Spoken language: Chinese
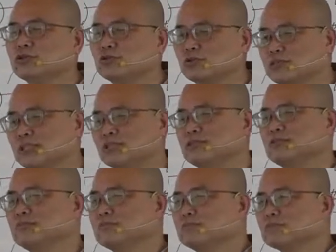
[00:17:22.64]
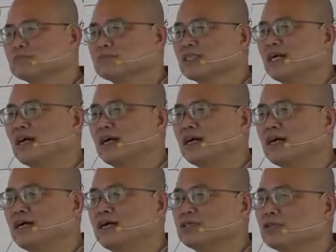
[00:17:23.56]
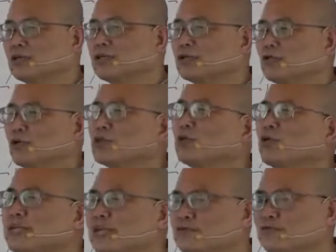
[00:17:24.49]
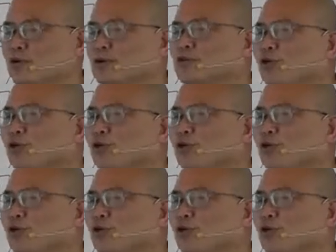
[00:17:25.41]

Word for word: 够娱乐，啊，所以我多念佛，